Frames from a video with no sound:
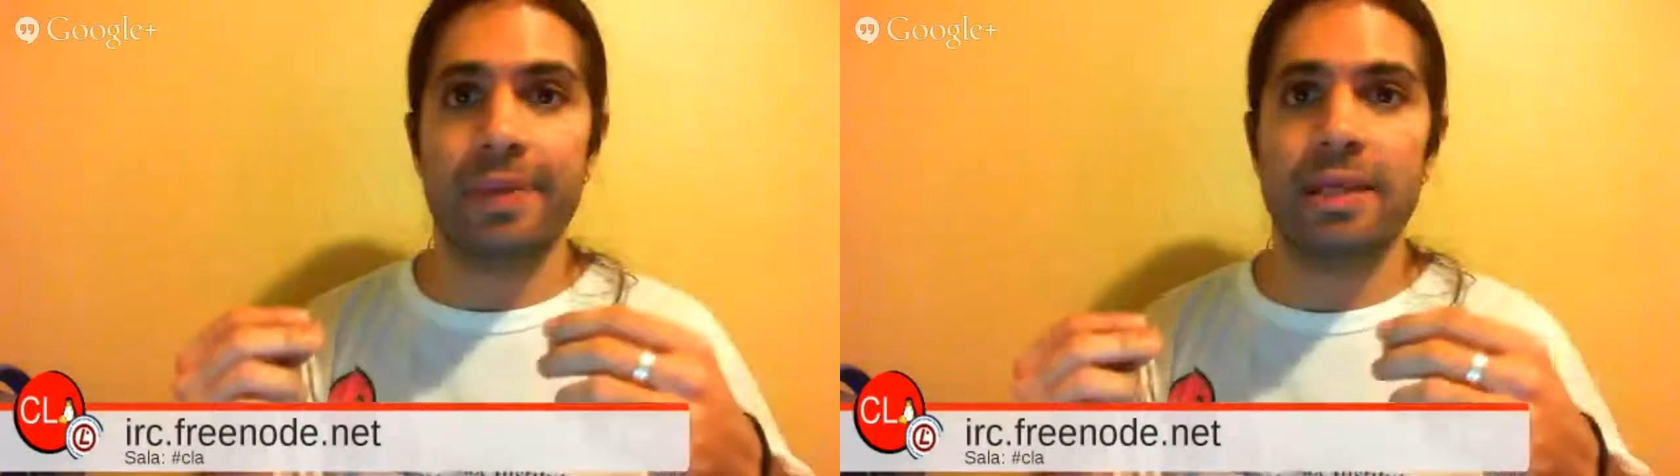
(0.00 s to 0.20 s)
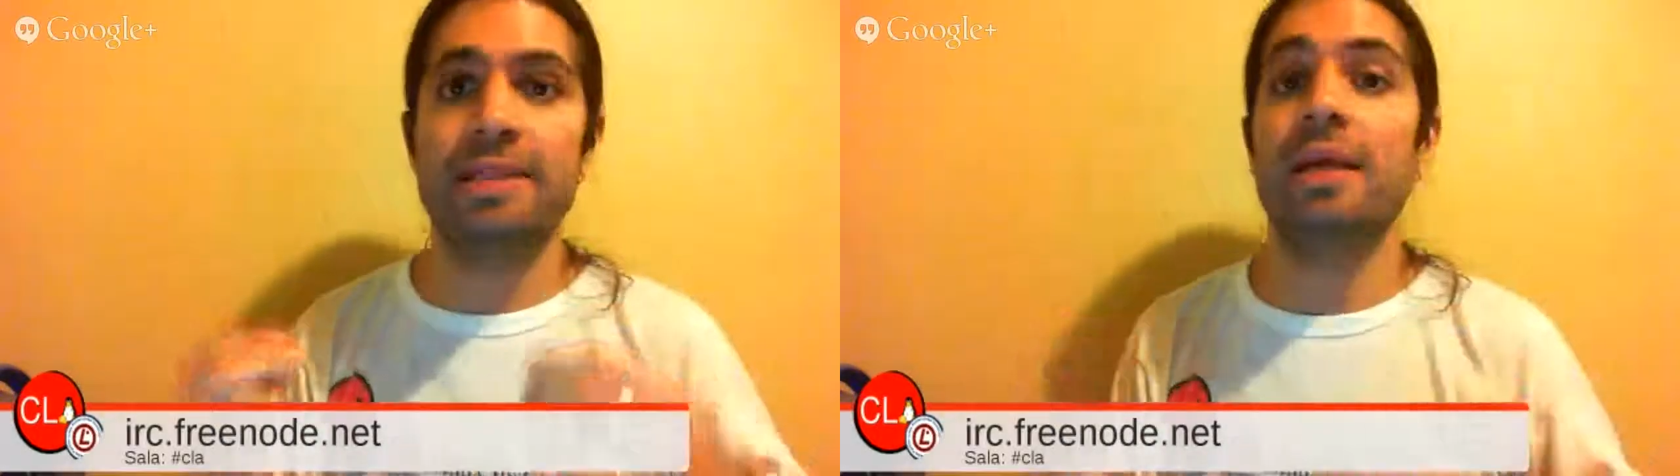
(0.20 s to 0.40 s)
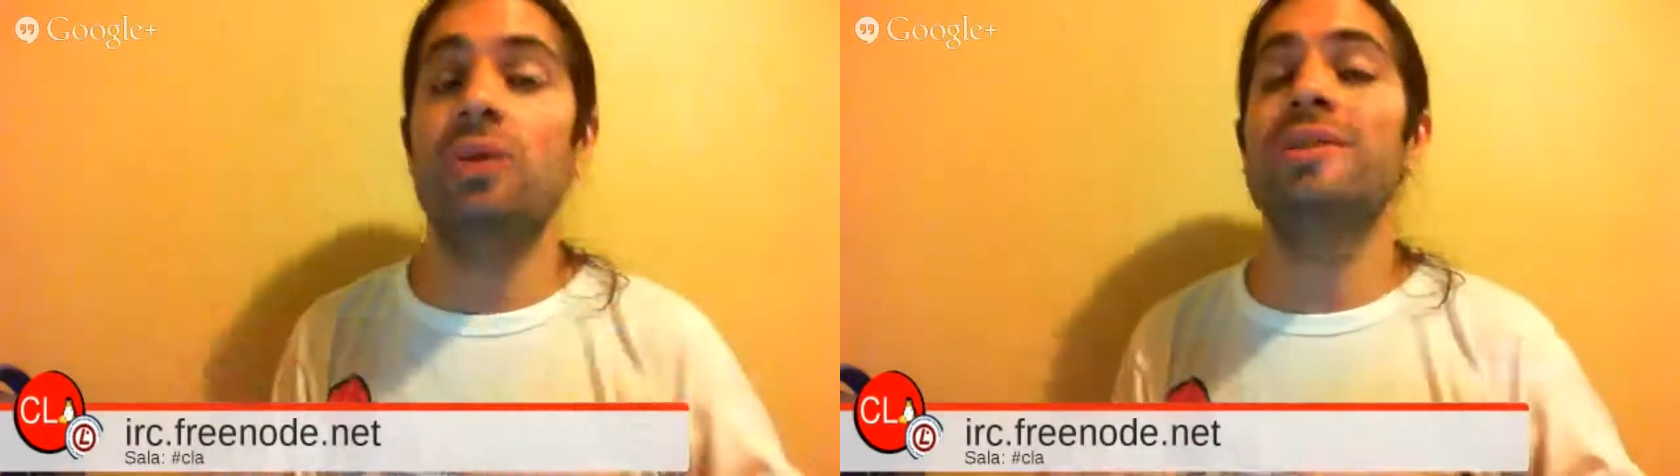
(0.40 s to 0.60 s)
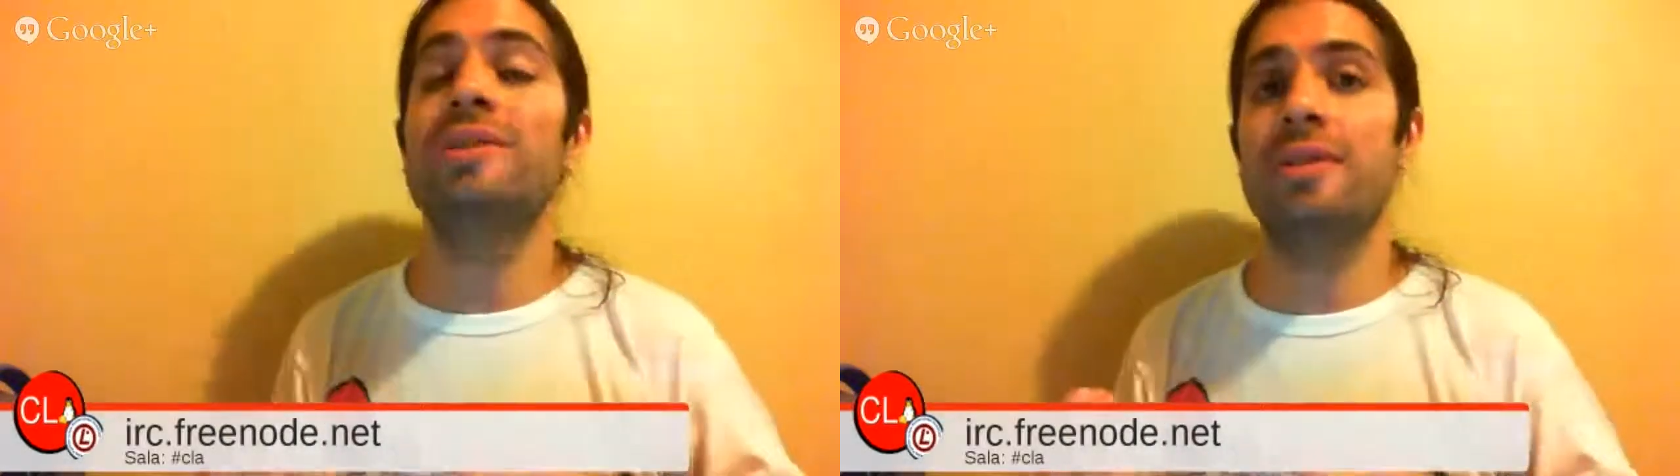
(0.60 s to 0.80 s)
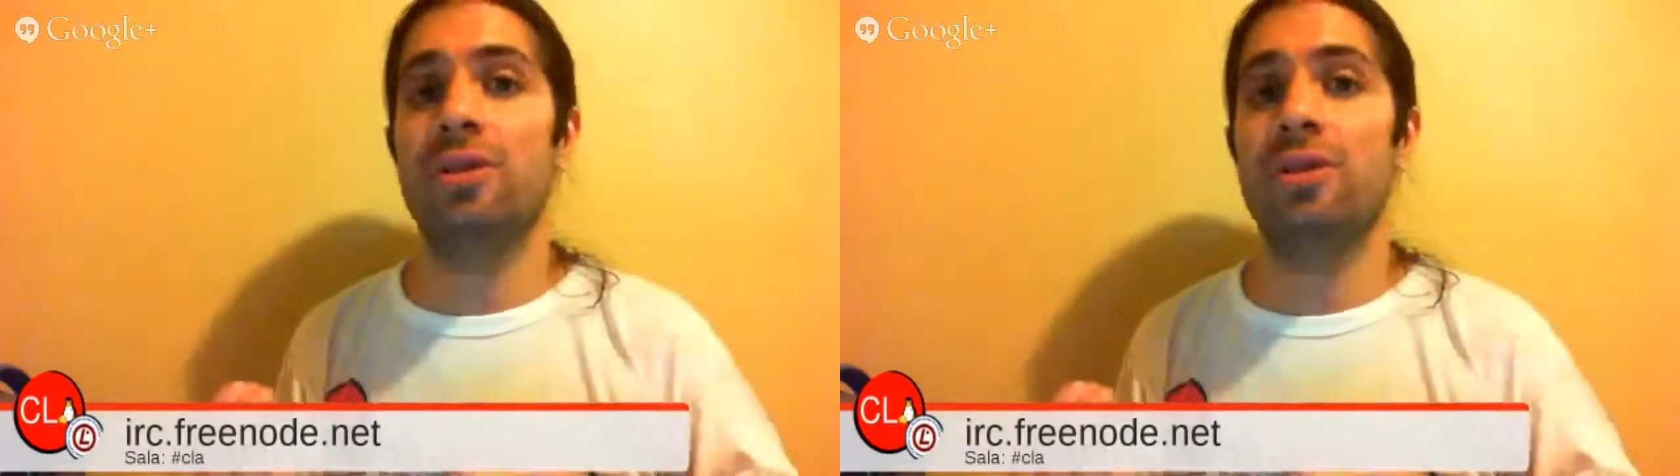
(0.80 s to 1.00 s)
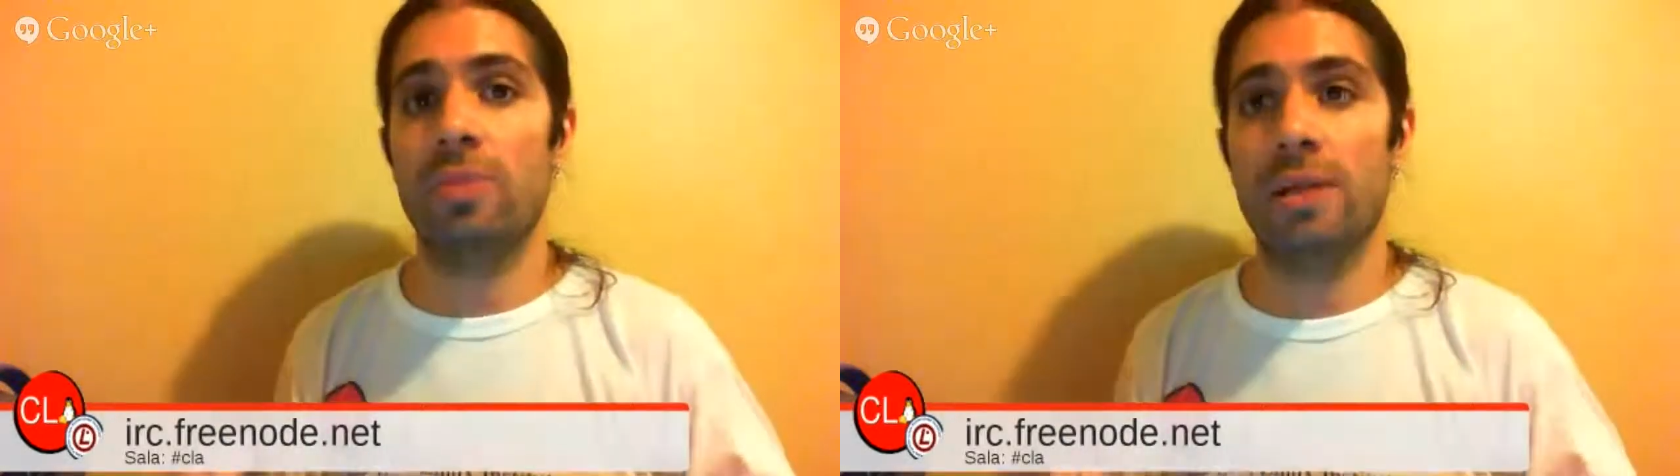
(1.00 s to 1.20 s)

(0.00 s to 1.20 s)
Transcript: no es si se toman, se